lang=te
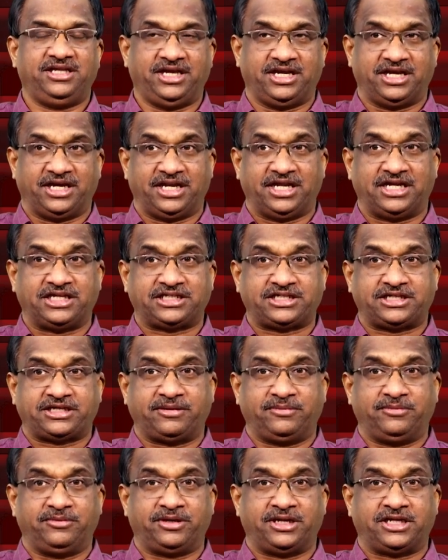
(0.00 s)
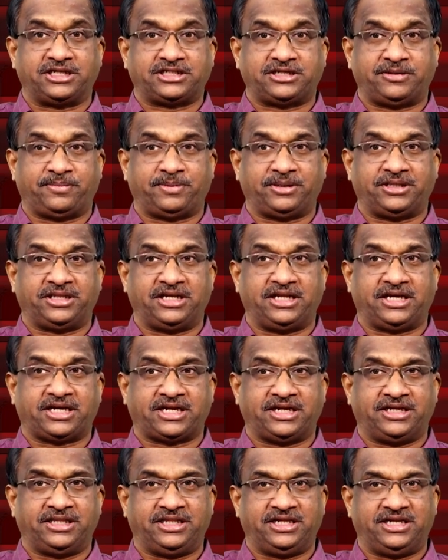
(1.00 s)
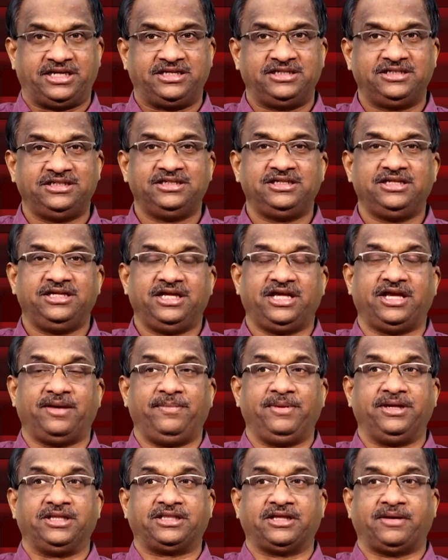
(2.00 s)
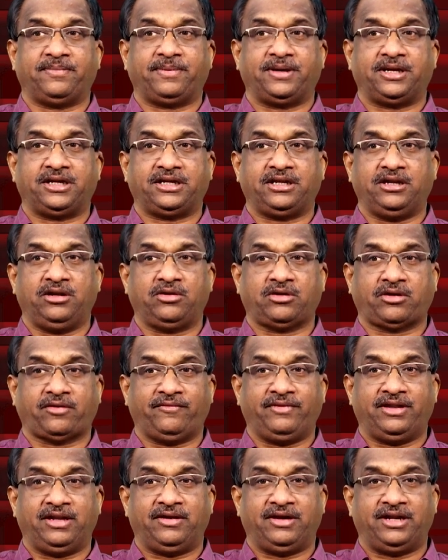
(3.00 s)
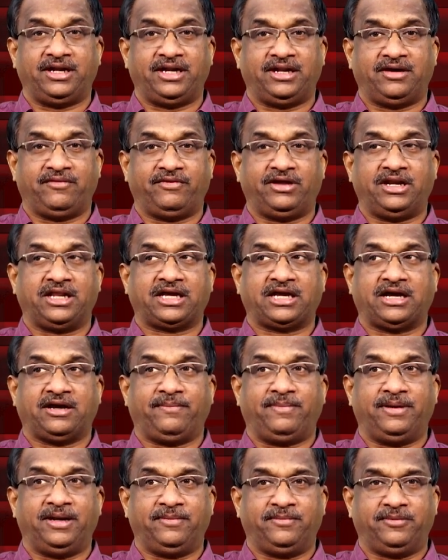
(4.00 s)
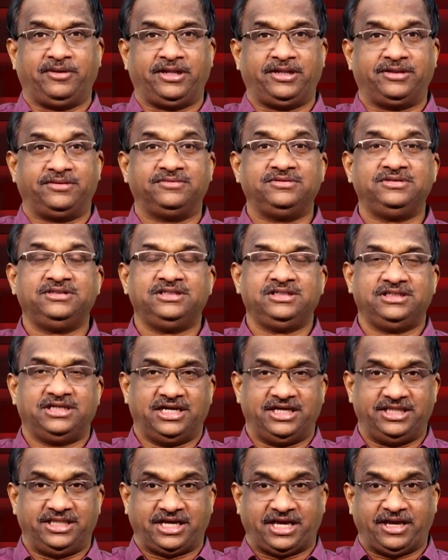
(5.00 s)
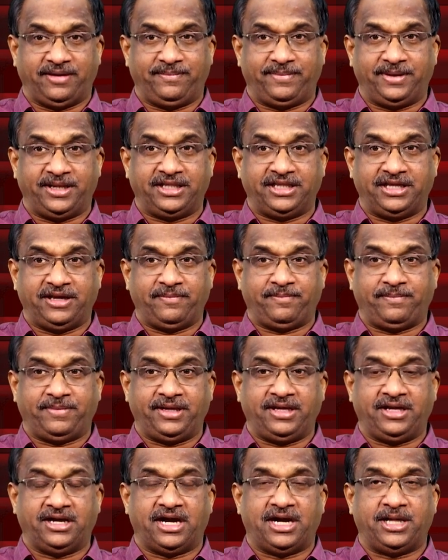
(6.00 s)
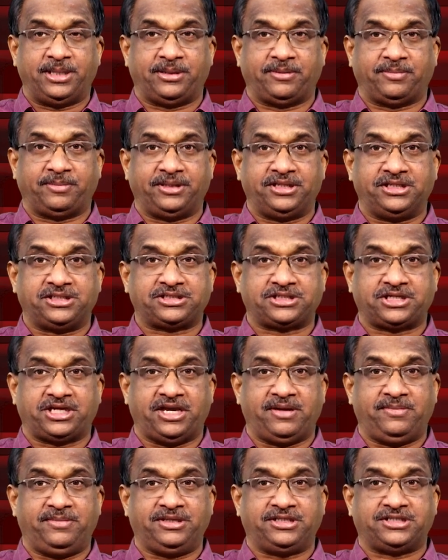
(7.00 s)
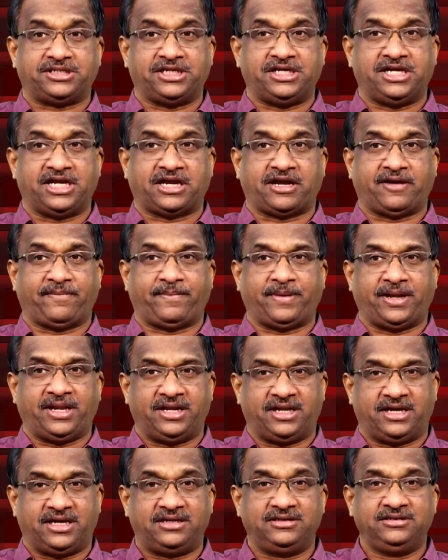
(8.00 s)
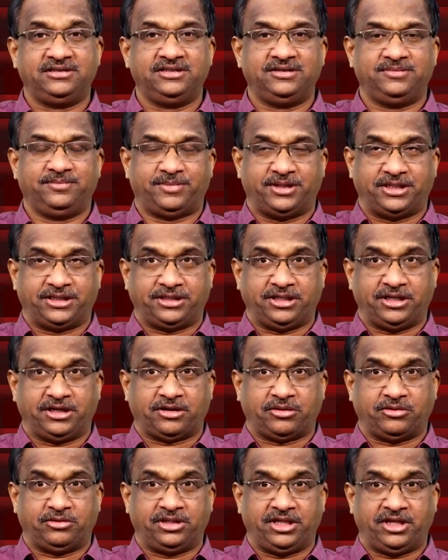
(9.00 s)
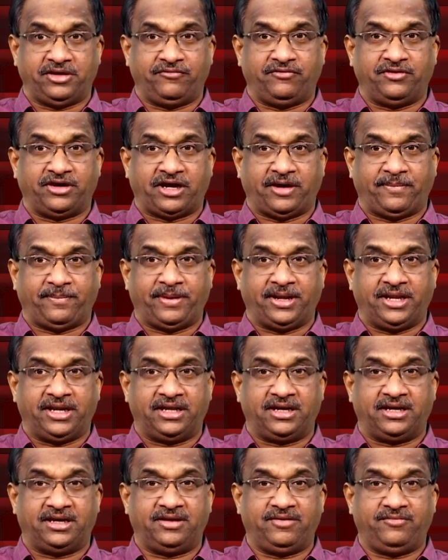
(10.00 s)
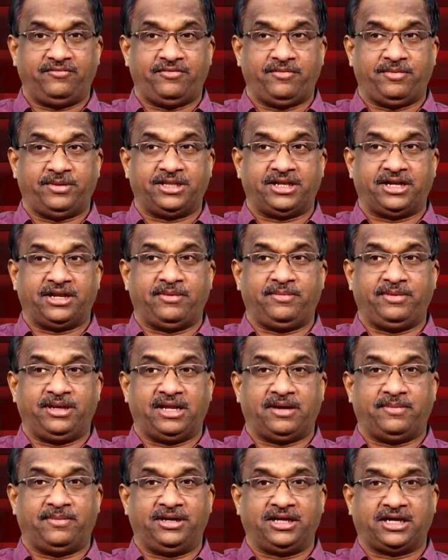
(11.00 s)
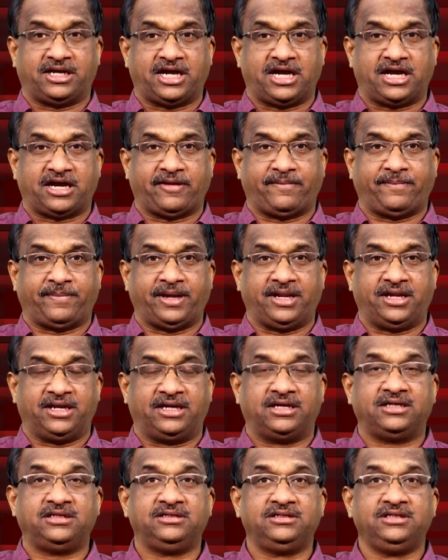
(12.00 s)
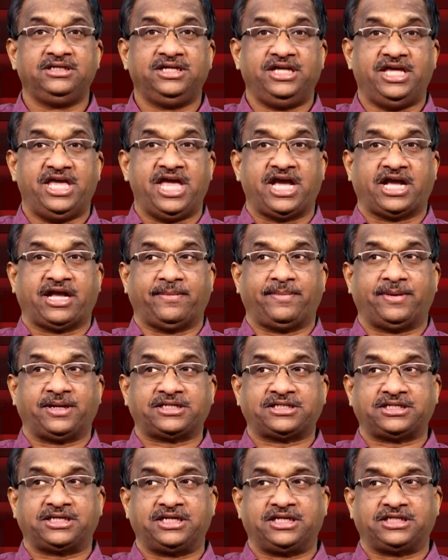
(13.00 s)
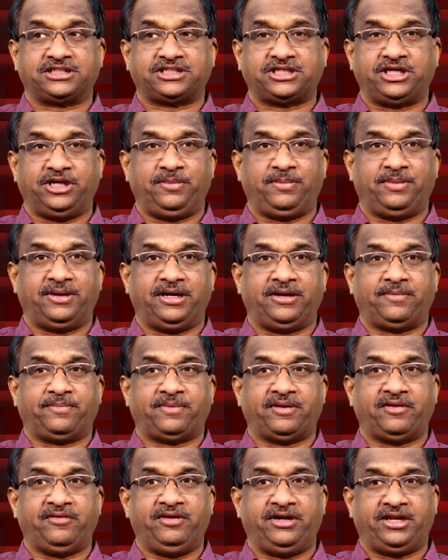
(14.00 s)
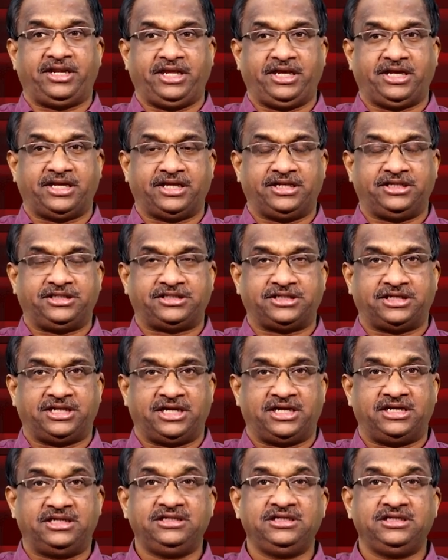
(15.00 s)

ఇక రాష్ట్రము రాష్ట్ర ప్రజలు ఎక్కడిది ఇక మిగతా పార్టీలు ఒకవేళ అన్నా వాళ్ళకి ఆ బలము లేదు అందుకే బీజేపీ ఆంధ్రప్రదేశ్కి ఏమీ చేయకపోయినా ప్రత్యేక హోదా ఇవ్వకపోయినా విభజన హామీలు అమలు కాకపోయినా ఏకపక్షంగా స్టీల్ ప్లాంట్ ప్రైవేటీకరించిన